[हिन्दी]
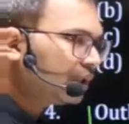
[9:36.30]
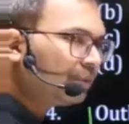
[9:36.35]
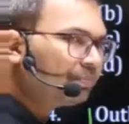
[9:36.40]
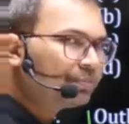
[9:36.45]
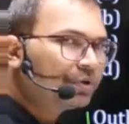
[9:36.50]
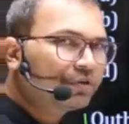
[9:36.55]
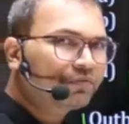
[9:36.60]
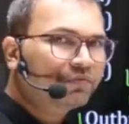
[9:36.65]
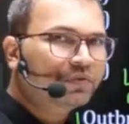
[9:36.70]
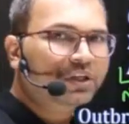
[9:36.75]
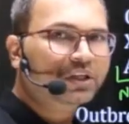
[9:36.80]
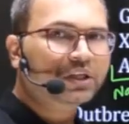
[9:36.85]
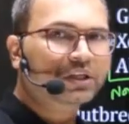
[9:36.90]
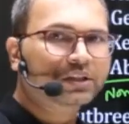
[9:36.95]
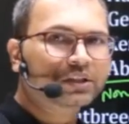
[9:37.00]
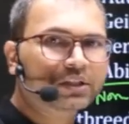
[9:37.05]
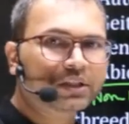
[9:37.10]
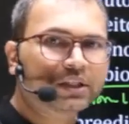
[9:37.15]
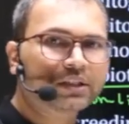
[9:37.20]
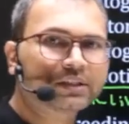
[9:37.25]
प्रेफर
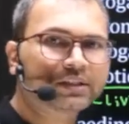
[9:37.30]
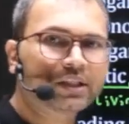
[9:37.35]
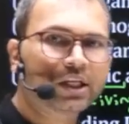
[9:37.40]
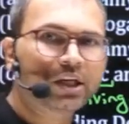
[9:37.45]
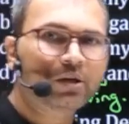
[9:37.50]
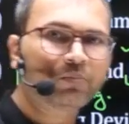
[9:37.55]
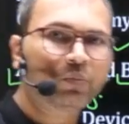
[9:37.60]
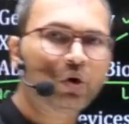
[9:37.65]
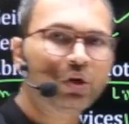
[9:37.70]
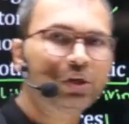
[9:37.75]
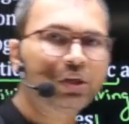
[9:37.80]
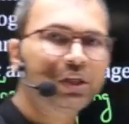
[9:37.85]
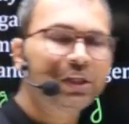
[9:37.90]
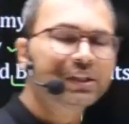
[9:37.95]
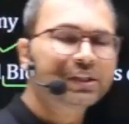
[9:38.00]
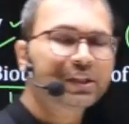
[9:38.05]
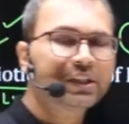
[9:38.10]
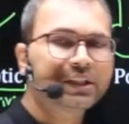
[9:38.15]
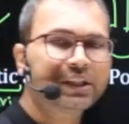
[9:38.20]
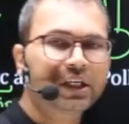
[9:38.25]
करते हैं सेल्फ
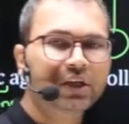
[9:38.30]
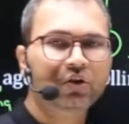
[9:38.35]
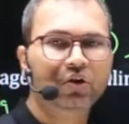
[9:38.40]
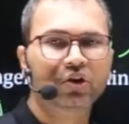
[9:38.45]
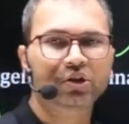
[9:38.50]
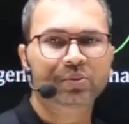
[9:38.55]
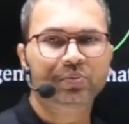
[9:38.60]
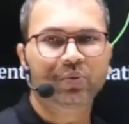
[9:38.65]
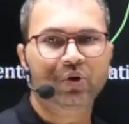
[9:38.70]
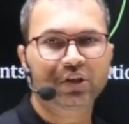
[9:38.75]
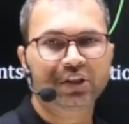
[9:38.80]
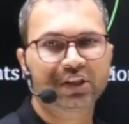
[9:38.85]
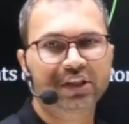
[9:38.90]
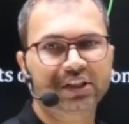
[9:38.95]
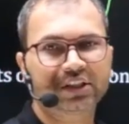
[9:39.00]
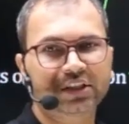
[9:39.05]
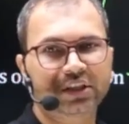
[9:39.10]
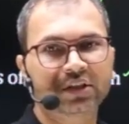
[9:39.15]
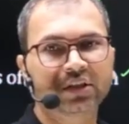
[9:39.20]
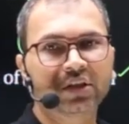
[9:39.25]
पॉलिनेशन या क्रॉस
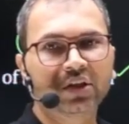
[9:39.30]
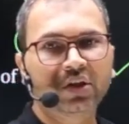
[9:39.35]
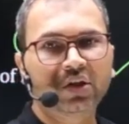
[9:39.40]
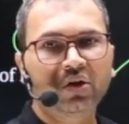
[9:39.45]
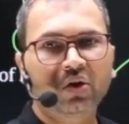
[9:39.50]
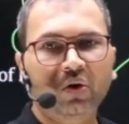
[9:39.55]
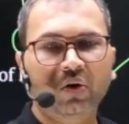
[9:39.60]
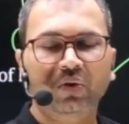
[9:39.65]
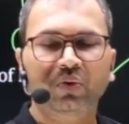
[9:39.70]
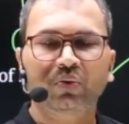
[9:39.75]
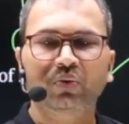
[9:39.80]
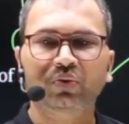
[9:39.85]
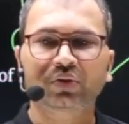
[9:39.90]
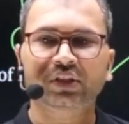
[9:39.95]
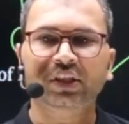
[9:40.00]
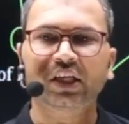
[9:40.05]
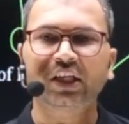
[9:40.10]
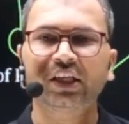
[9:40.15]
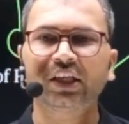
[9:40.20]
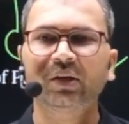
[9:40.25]
पॉलिनेशन और
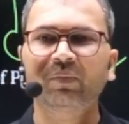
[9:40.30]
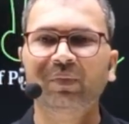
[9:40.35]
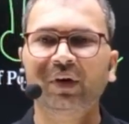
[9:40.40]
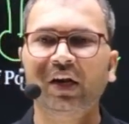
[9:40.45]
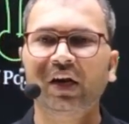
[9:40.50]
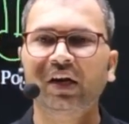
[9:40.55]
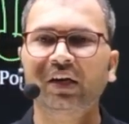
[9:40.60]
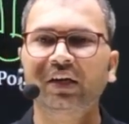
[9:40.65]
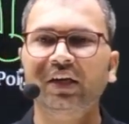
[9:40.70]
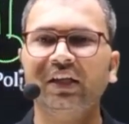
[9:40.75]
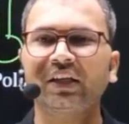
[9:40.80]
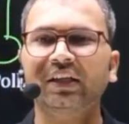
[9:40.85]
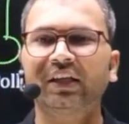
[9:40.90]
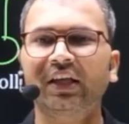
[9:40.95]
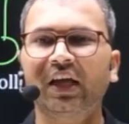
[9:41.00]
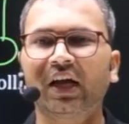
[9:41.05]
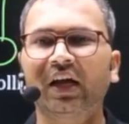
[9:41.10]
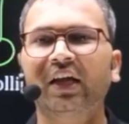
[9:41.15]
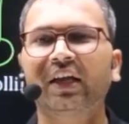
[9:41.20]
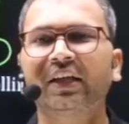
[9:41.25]
उसके लिए प्लांट ने
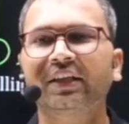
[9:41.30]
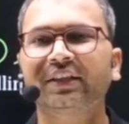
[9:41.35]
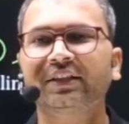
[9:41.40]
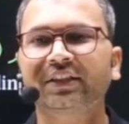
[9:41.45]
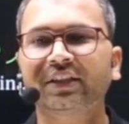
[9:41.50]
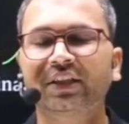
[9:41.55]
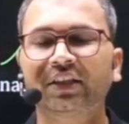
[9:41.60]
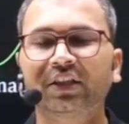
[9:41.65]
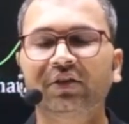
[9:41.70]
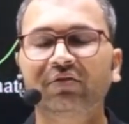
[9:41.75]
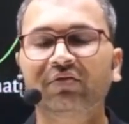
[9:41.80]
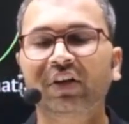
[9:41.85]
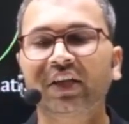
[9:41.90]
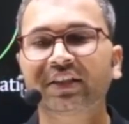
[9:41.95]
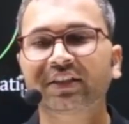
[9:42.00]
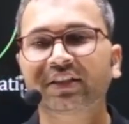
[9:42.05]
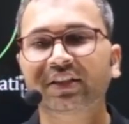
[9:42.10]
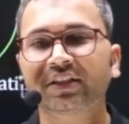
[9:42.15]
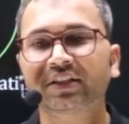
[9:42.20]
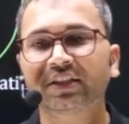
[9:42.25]
क्या ऐसे
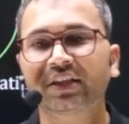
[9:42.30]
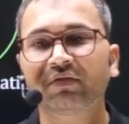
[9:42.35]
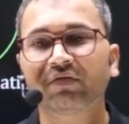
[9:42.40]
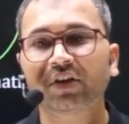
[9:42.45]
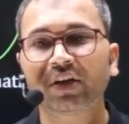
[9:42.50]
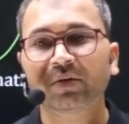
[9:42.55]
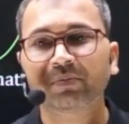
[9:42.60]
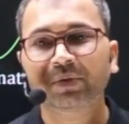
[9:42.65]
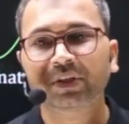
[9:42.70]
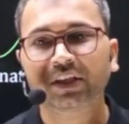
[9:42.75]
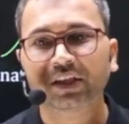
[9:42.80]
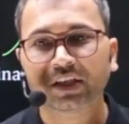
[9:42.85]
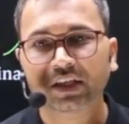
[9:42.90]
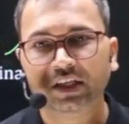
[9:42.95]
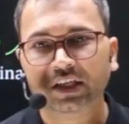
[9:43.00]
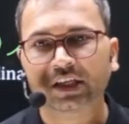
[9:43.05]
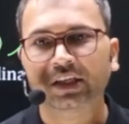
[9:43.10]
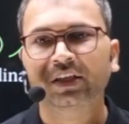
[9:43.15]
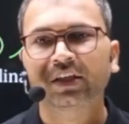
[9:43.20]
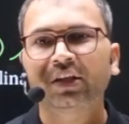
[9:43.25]
डिवाइसेस डेवलप किए
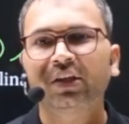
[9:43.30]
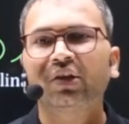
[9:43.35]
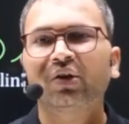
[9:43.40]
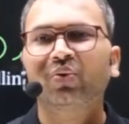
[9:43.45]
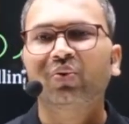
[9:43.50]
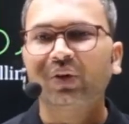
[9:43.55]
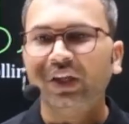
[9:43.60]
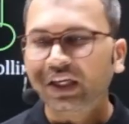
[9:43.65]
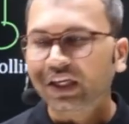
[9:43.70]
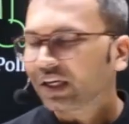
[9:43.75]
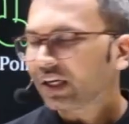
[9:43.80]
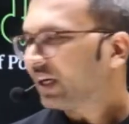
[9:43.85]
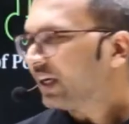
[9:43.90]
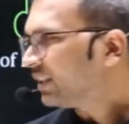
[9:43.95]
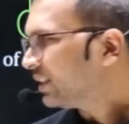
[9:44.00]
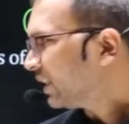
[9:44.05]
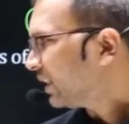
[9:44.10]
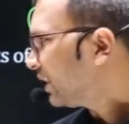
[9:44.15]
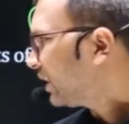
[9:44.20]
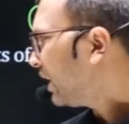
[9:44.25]
हैं उन्हें कहा
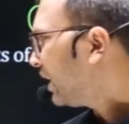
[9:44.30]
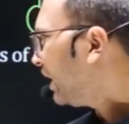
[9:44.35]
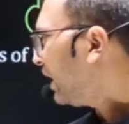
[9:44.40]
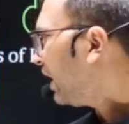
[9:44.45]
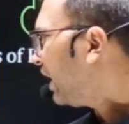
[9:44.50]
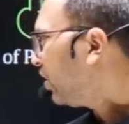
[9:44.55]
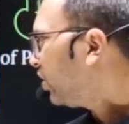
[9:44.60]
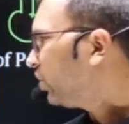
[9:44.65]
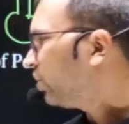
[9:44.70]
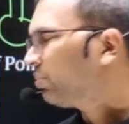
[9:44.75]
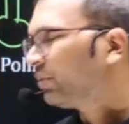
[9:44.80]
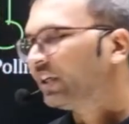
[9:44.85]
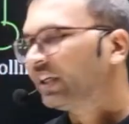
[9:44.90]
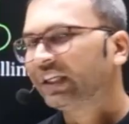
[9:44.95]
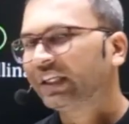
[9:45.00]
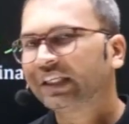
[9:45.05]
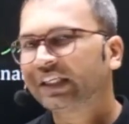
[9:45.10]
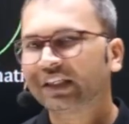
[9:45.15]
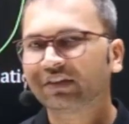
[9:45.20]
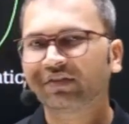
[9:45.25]
जाता है
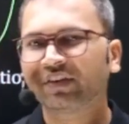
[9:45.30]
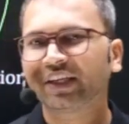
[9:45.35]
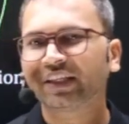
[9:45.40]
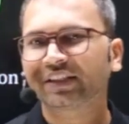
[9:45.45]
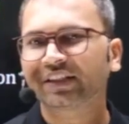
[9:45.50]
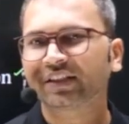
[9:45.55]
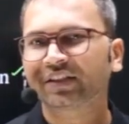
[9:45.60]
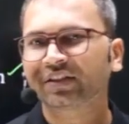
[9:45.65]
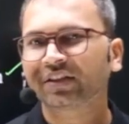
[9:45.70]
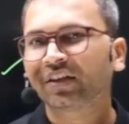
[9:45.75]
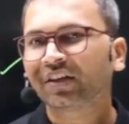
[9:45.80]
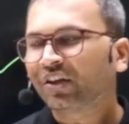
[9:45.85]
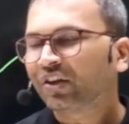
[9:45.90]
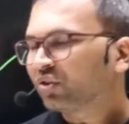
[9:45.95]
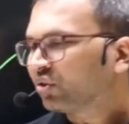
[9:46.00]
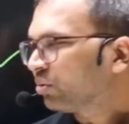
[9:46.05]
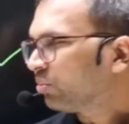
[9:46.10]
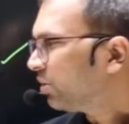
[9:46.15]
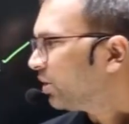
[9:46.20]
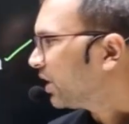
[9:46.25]
आउटब्रीडिंग डिवाइसेस
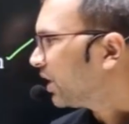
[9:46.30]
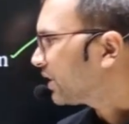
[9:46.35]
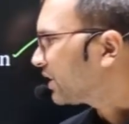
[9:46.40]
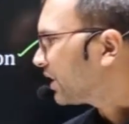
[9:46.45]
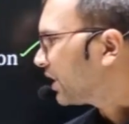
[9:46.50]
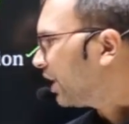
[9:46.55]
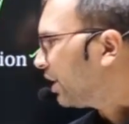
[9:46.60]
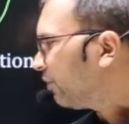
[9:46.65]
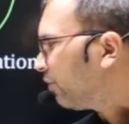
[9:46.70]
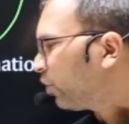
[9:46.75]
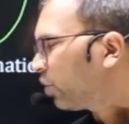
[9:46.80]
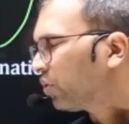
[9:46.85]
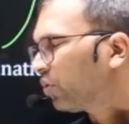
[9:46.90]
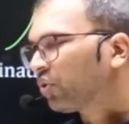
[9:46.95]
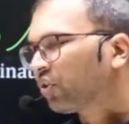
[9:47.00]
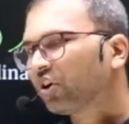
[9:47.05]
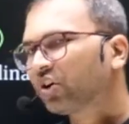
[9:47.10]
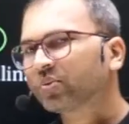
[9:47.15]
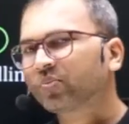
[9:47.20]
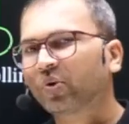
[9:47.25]
तो बेटा सेल्फ और
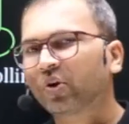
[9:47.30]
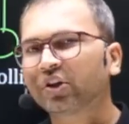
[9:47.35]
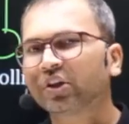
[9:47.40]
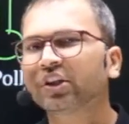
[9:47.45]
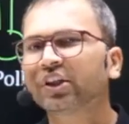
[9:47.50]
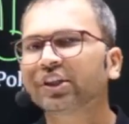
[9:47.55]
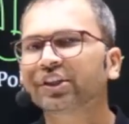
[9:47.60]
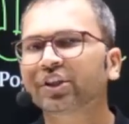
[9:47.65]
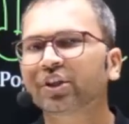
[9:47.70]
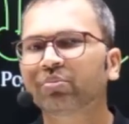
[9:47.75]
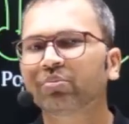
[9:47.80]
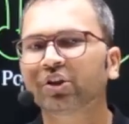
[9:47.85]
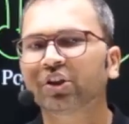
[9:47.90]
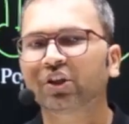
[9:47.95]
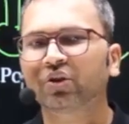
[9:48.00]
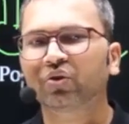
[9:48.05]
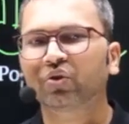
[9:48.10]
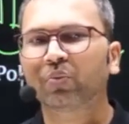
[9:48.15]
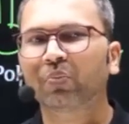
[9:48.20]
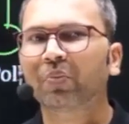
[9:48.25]
क्रॉस पॉलिनेशन में
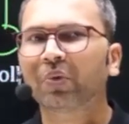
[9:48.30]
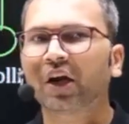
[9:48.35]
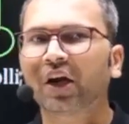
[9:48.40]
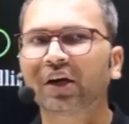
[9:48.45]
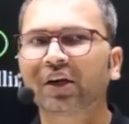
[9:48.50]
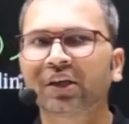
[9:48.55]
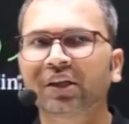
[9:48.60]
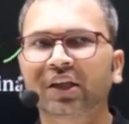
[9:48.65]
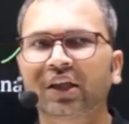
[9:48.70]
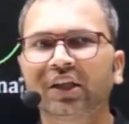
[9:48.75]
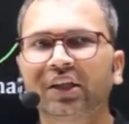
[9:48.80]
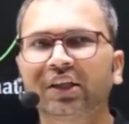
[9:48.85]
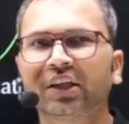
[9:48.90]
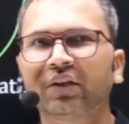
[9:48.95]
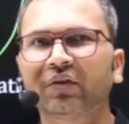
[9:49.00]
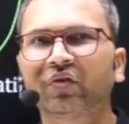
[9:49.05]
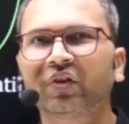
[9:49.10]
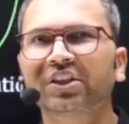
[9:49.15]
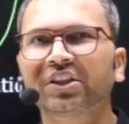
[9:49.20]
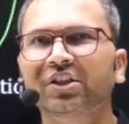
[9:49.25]
देखो प्लांट के लिए
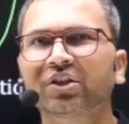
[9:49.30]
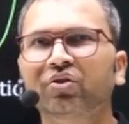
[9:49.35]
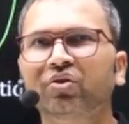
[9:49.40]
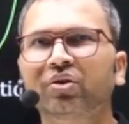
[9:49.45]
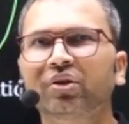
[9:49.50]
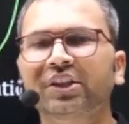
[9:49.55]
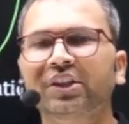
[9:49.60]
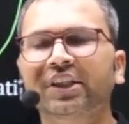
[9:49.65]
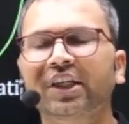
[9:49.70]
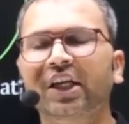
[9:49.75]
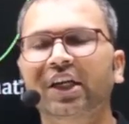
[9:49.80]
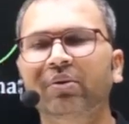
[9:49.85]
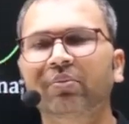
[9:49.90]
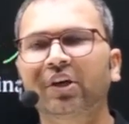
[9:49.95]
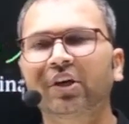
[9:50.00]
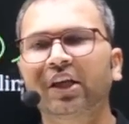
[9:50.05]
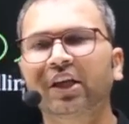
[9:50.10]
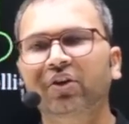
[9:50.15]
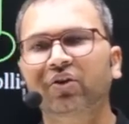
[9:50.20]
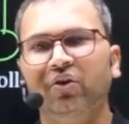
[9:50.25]
वैसे तो
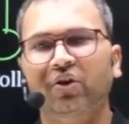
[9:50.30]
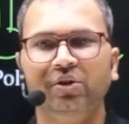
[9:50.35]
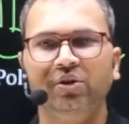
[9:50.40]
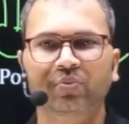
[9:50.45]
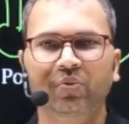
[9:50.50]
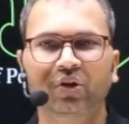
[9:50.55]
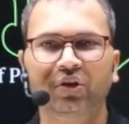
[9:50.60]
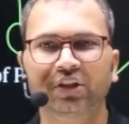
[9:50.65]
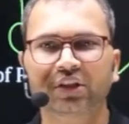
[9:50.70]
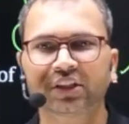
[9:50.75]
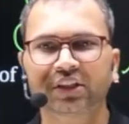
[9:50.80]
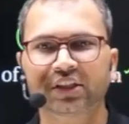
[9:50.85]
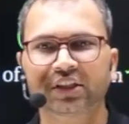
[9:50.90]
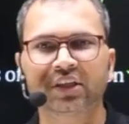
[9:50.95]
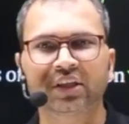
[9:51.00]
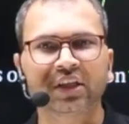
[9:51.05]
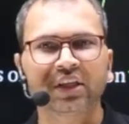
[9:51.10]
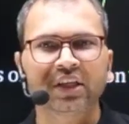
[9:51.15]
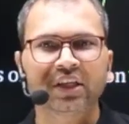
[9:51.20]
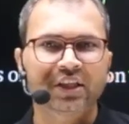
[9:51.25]
डिज़ायरेबल है क्रॉस पॉलिनेशन
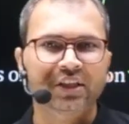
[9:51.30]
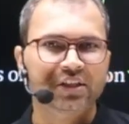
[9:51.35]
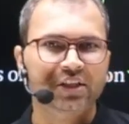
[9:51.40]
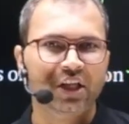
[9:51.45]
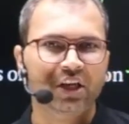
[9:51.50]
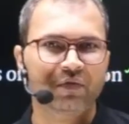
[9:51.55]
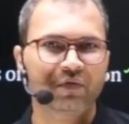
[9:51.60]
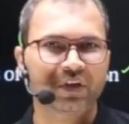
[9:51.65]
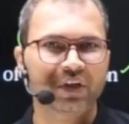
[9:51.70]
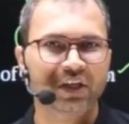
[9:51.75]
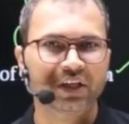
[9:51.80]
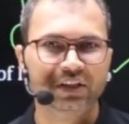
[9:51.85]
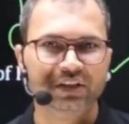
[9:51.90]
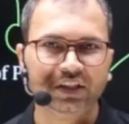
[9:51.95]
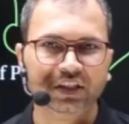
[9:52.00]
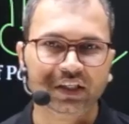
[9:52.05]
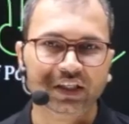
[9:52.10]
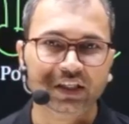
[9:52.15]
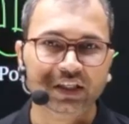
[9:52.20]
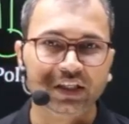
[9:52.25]
सेल्फ
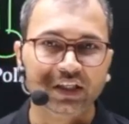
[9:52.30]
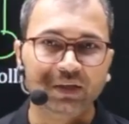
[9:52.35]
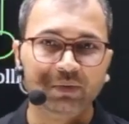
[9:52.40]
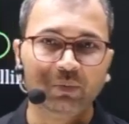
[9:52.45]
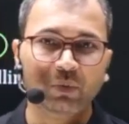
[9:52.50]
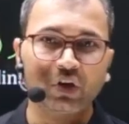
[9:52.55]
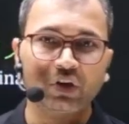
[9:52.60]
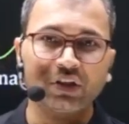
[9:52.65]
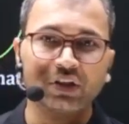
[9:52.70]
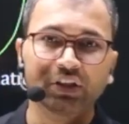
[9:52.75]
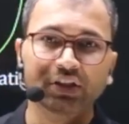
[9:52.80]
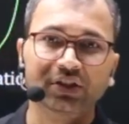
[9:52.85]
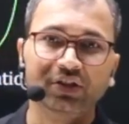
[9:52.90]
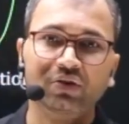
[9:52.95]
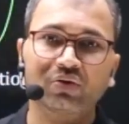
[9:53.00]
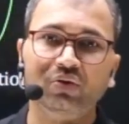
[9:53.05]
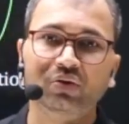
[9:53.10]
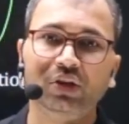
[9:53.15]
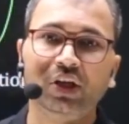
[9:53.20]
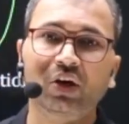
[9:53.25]
करते रहेंगे पॉलिनेशन
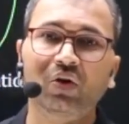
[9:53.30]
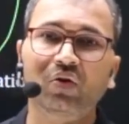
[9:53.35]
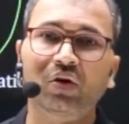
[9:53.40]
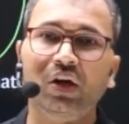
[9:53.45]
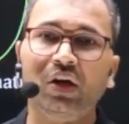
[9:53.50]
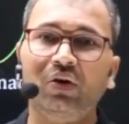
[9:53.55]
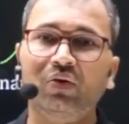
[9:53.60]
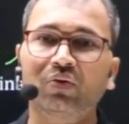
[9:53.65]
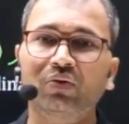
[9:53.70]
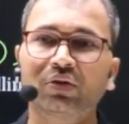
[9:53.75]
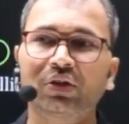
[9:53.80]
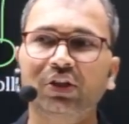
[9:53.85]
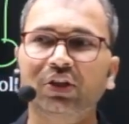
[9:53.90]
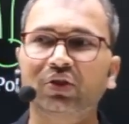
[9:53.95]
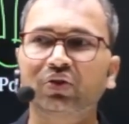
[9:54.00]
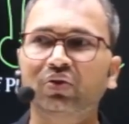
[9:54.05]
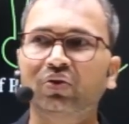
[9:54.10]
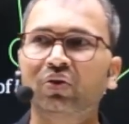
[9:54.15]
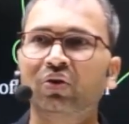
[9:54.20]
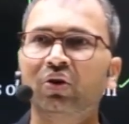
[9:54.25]
तो क्या होगा उनकी
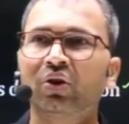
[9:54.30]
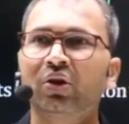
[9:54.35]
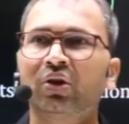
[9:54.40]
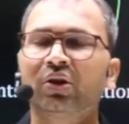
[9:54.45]
जो